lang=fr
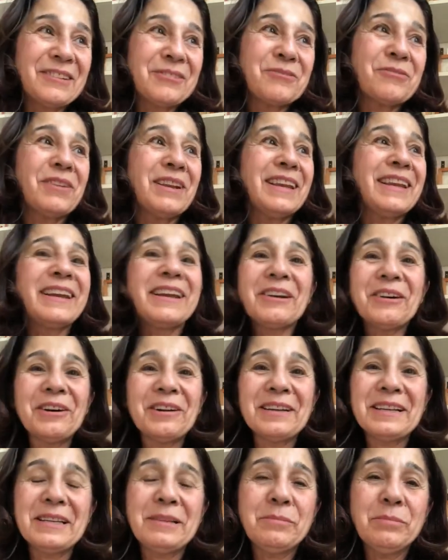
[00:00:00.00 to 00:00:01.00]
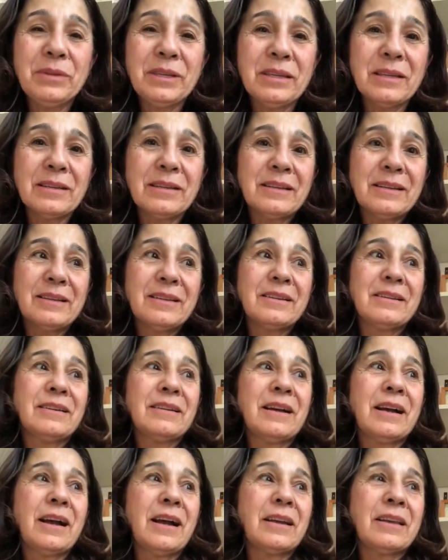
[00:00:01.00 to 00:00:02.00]
Quand je vois les camps en Libye
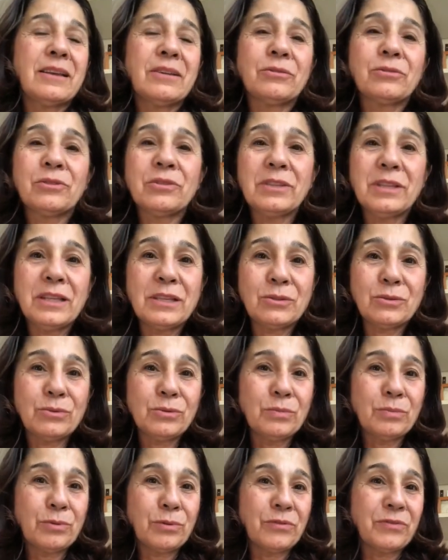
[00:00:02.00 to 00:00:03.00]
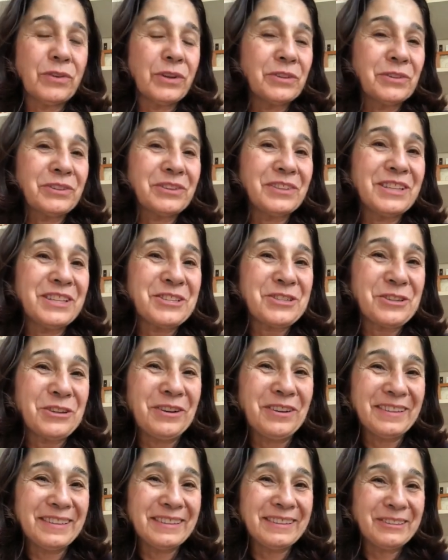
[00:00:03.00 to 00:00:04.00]
à qui on donne des sous pour vendre des
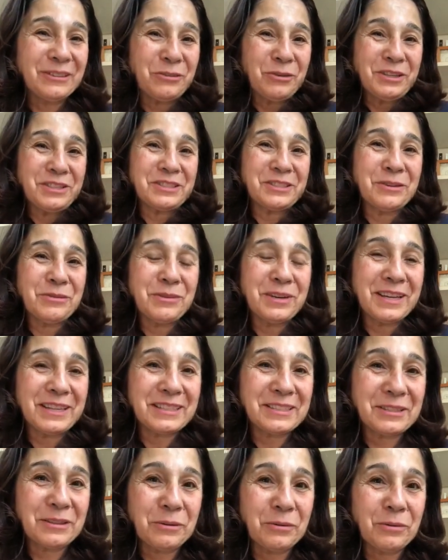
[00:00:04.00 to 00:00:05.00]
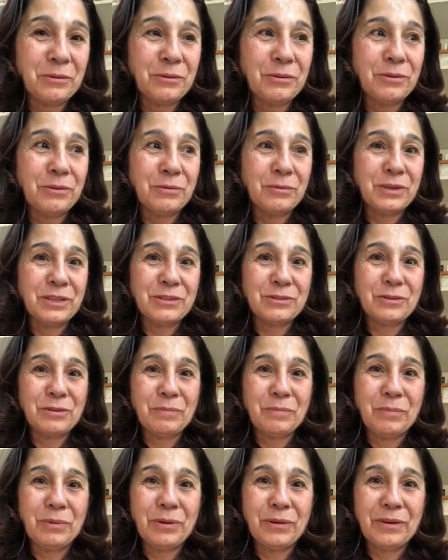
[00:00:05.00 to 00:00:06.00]
gens 300 ou 400 euros, oui,
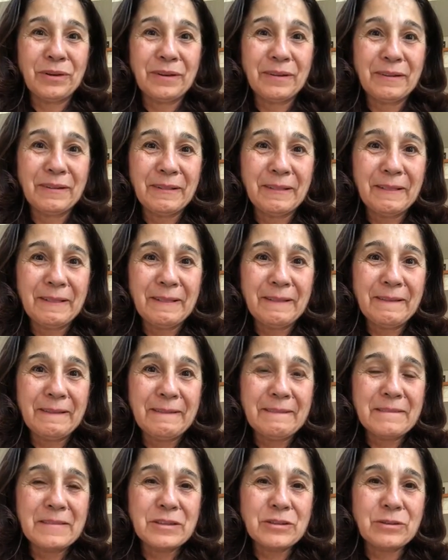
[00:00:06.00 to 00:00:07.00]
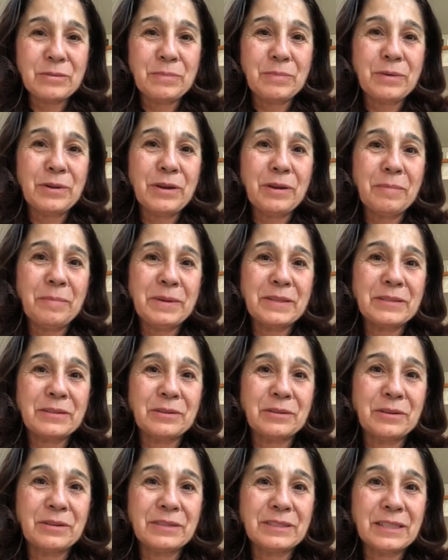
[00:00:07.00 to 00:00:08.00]
je pleure. Je pleure parce
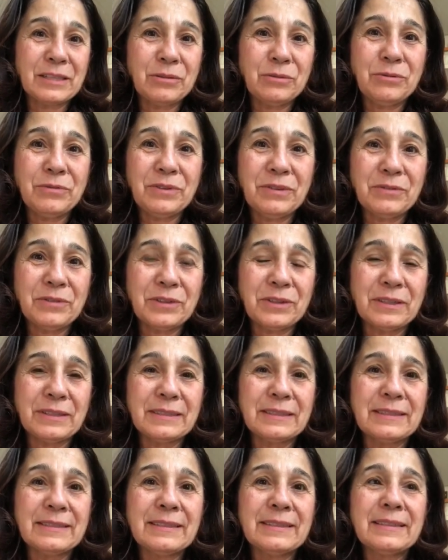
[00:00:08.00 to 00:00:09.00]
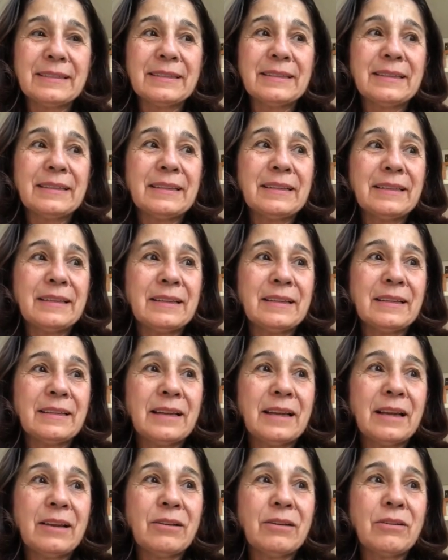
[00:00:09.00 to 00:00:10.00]
que c'est du vivant.
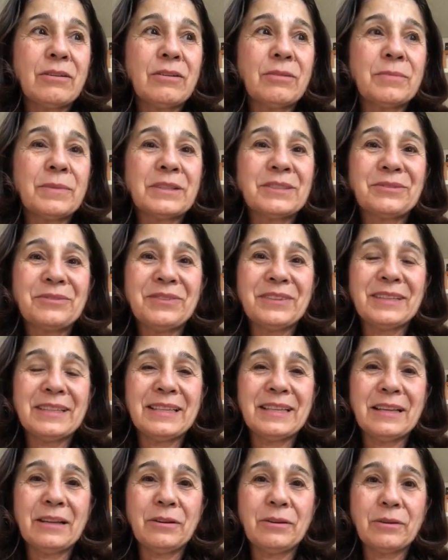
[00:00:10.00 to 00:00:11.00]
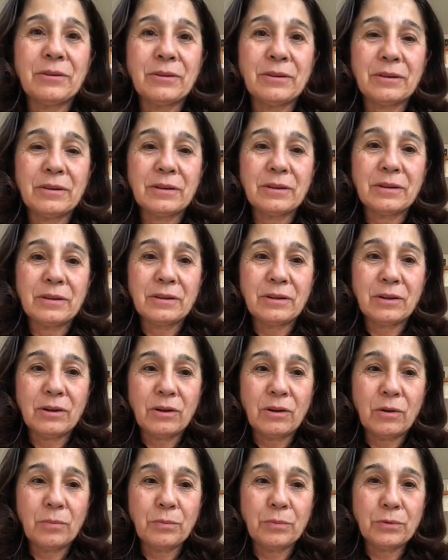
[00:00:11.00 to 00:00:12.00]
Alors comment se fait-il que
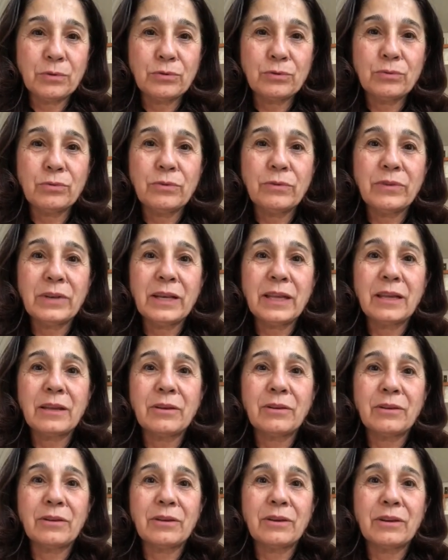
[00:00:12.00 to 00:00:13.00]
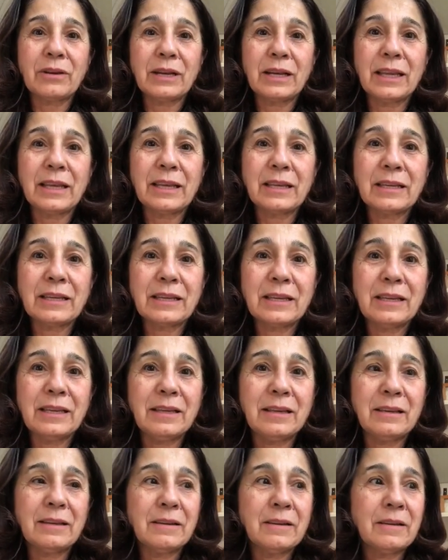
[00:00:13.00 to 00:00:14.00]
on peut soulever les cœurs, les
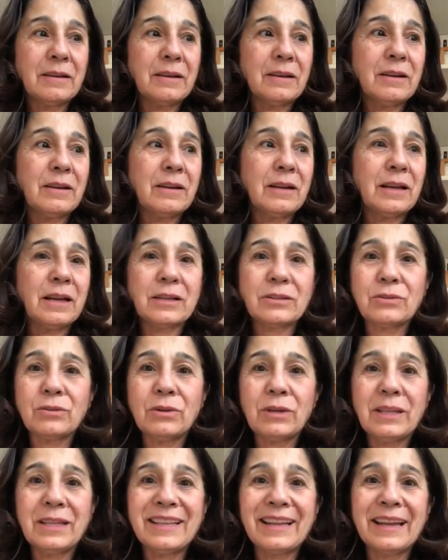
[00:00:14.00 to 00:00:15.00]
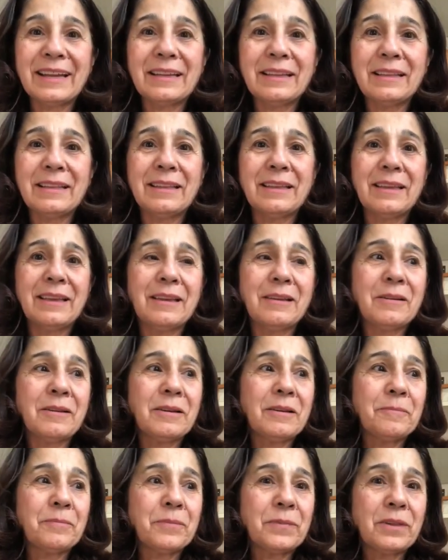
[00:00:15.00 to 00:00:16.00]
cris, la solidarité,
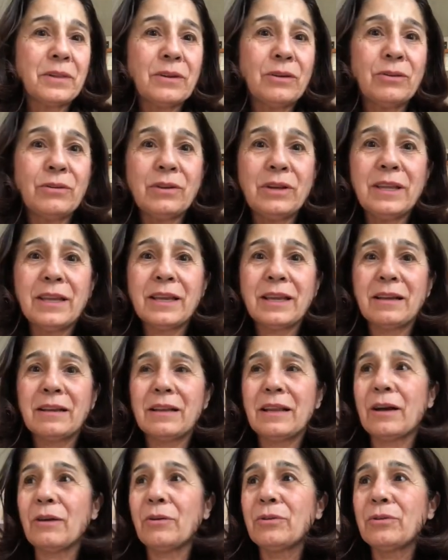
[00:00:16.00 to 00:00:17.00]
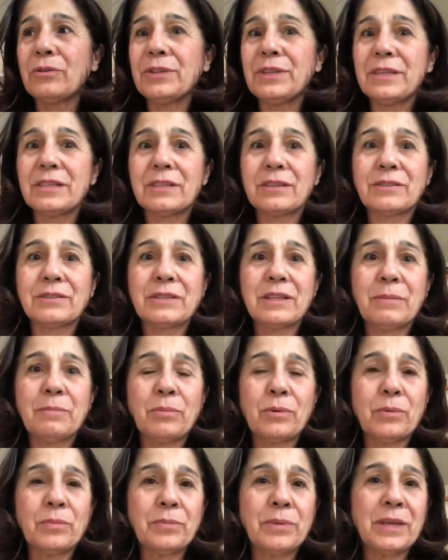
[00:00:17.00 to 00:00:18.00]
le lien, reconnaissance des
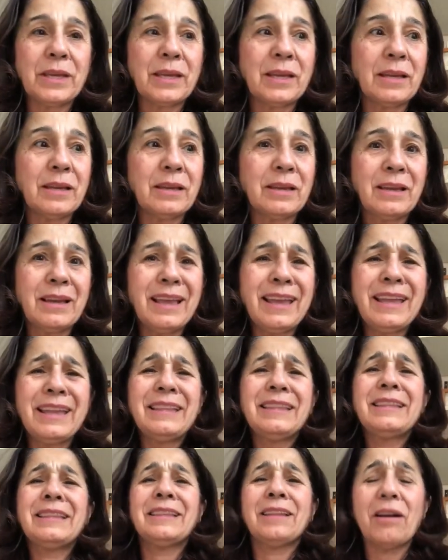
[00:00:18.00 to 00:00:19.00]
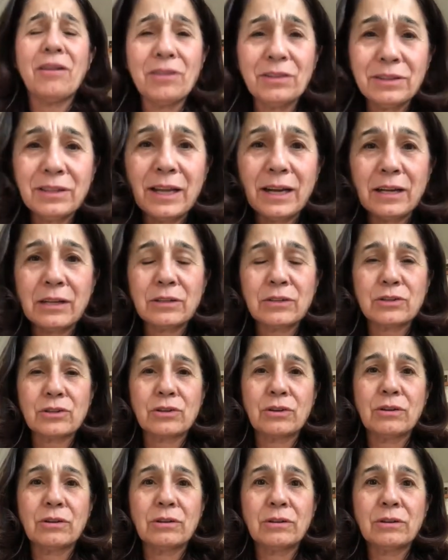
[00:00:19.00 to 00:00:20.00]
pompiers et tant
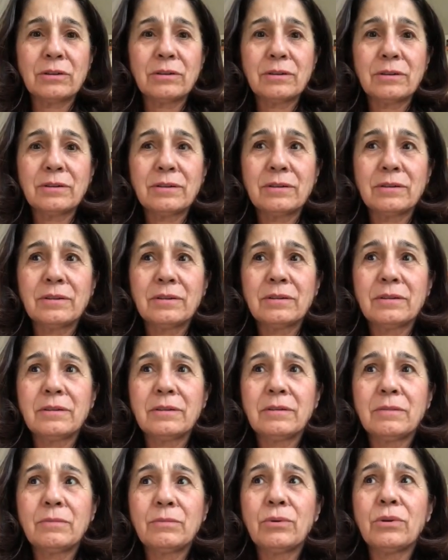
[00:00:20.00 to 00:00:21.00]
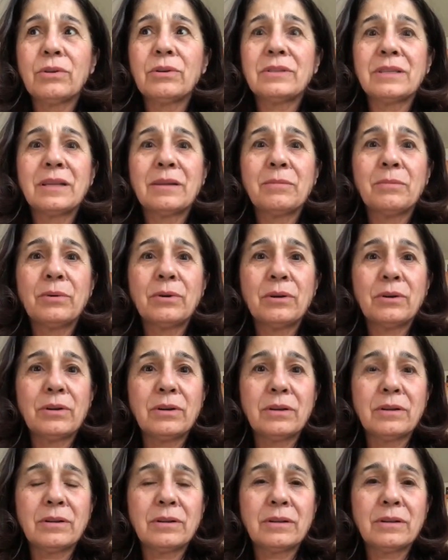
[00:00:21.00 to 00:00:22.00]
d'argent pour un
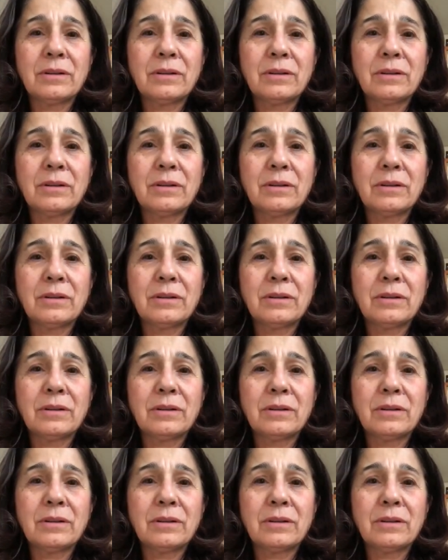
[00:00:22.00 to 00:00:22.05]
symbole